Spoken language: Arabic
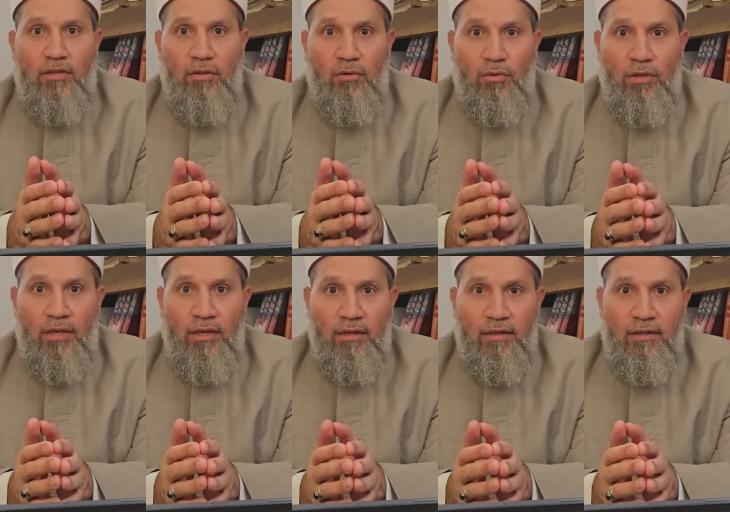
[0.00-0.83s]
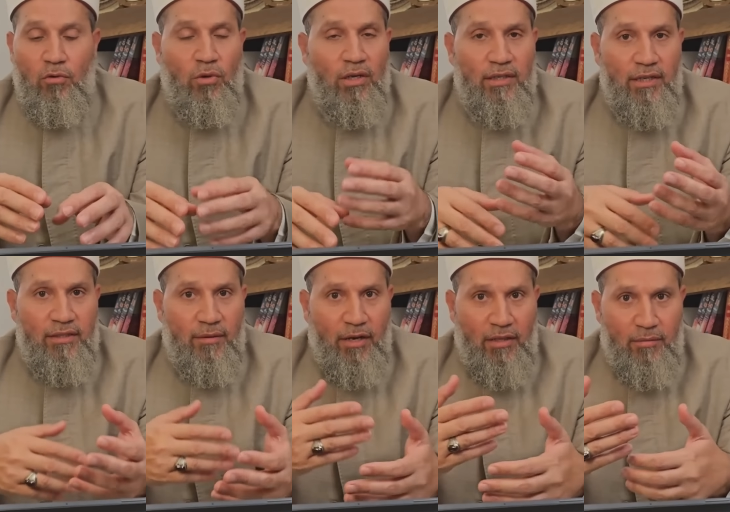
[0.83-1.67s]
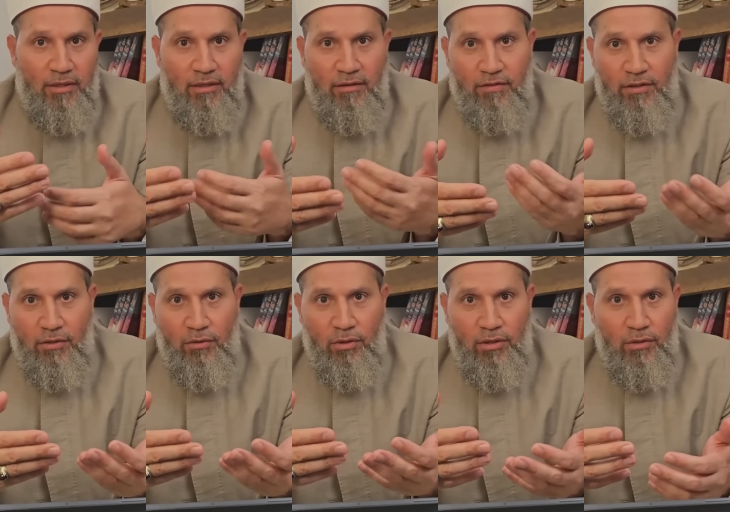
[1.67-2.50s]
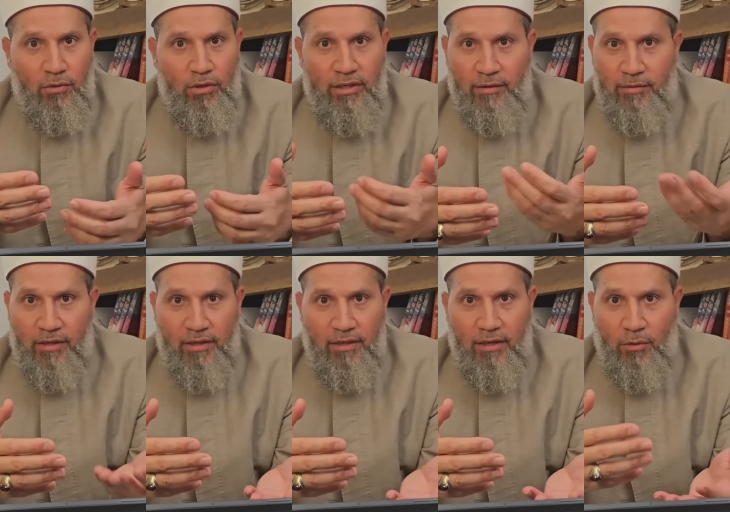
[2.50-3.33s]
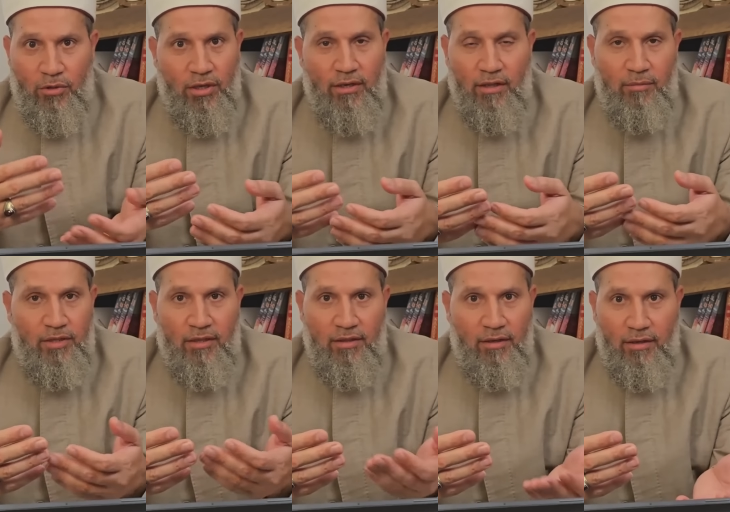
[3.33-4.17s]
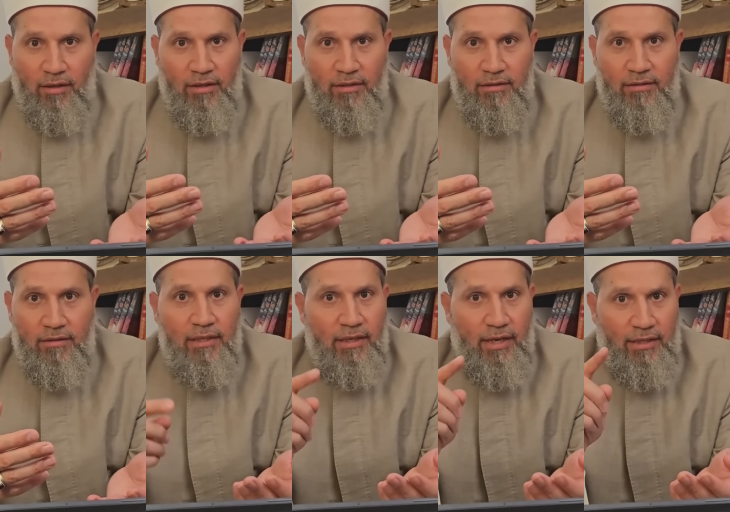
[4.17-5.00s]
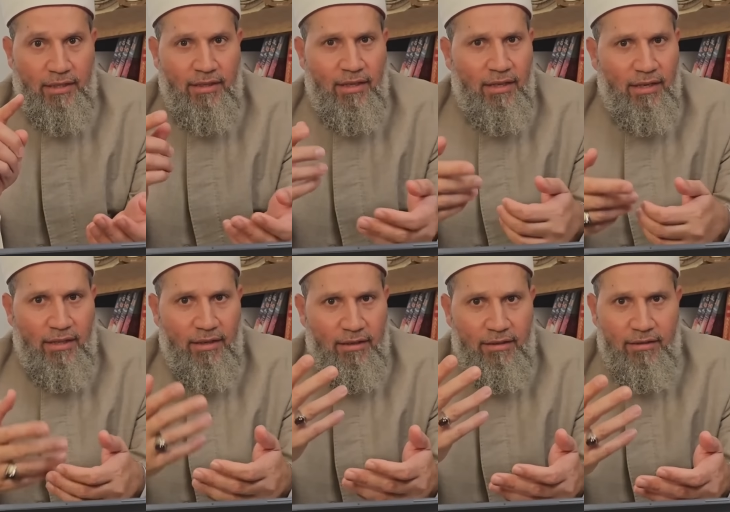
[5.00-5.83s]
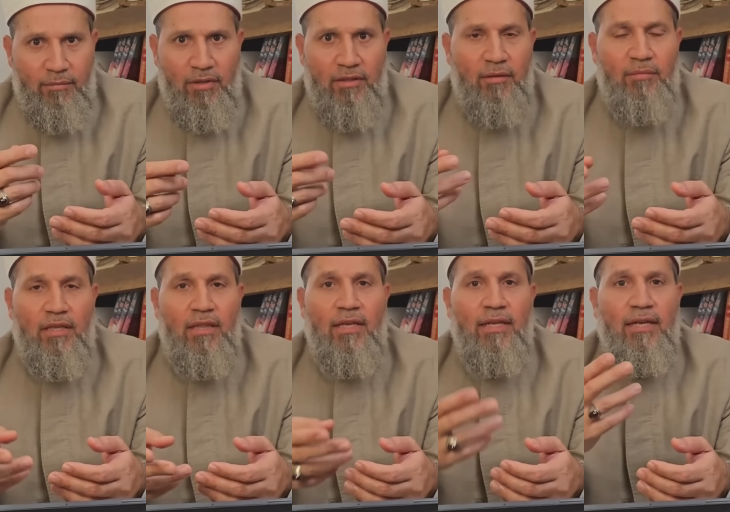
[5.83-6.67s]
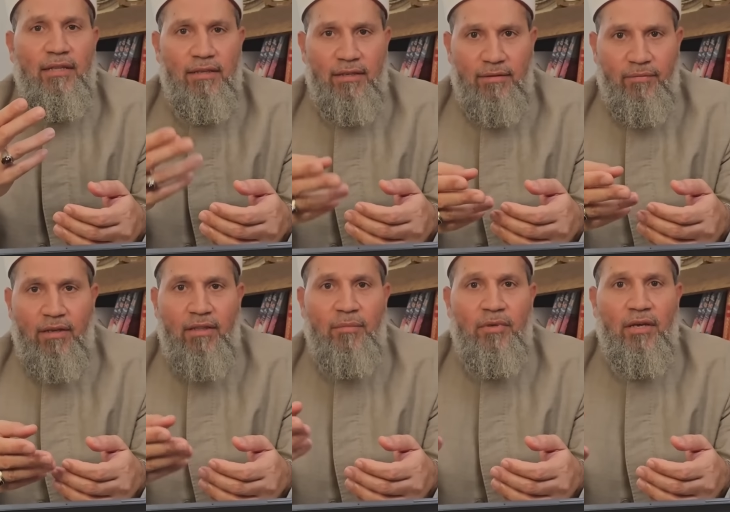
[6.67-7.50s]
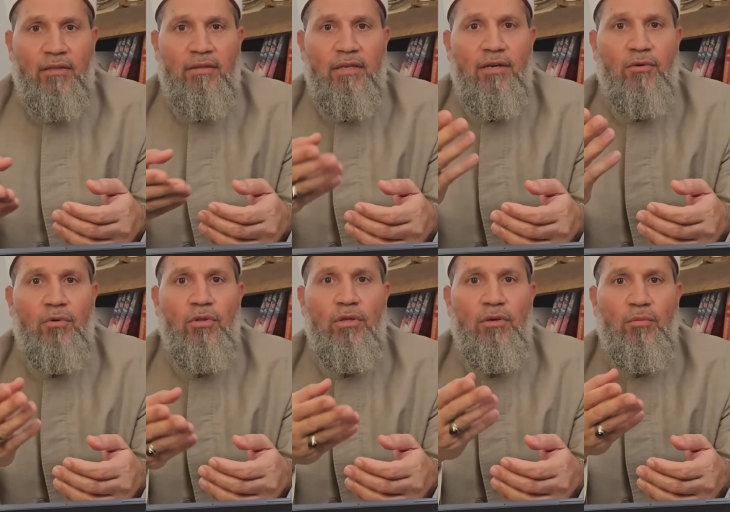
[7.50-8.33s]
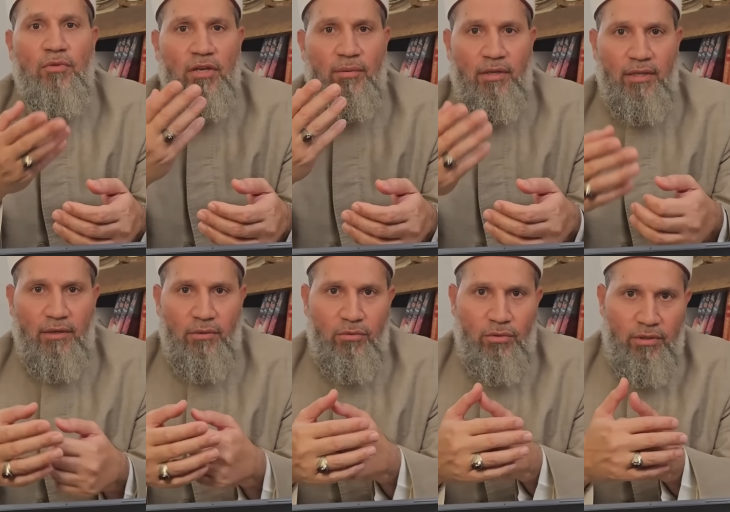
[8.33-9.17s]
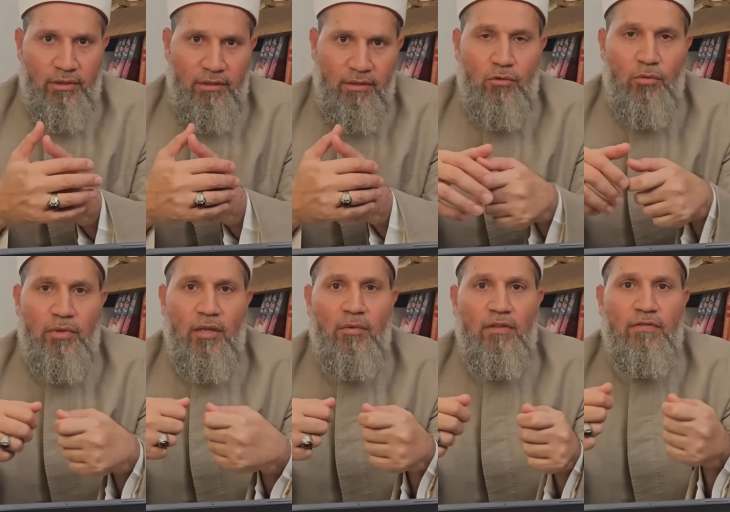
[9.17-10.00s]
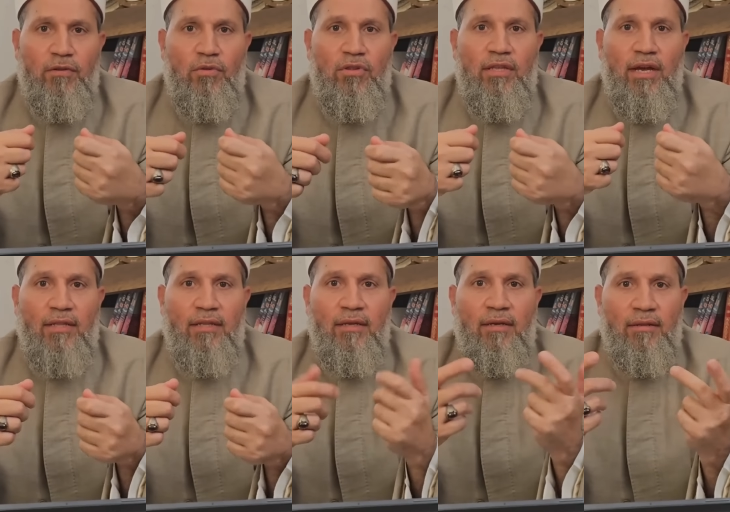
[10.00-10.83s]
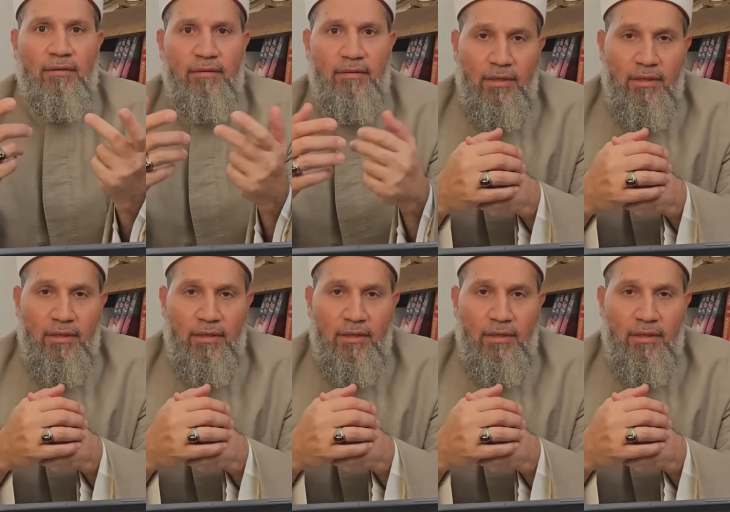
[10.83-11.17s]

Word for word: مصر كلها وواضح طبعا من الفيديو ان هو كباريه او سهره من السهرات يعني دي ليله من ضمن الليالي اللي بيقضيها كل يوم صبري نخنوخ وبيرمي الفلوس دي على الارض